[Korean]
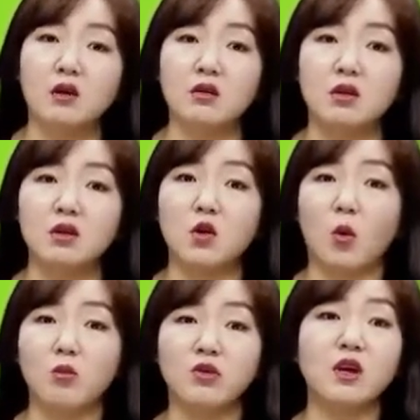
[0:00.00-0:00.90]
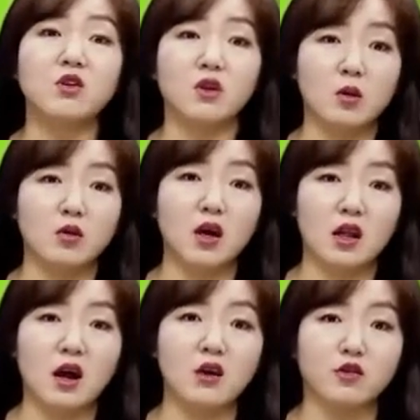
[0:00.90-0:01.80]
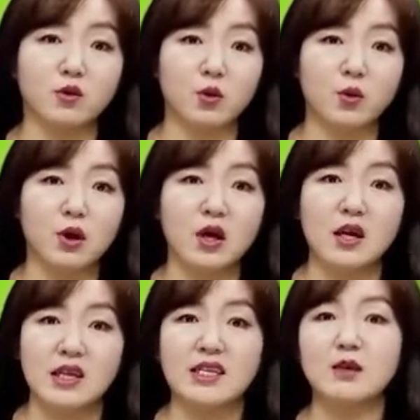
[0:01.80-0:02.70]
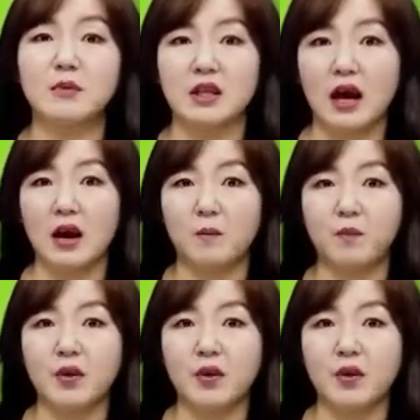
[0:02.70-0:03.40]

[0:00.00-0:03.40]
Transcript: 그거는 업무상 저작물에 해당할 수도 있습니다.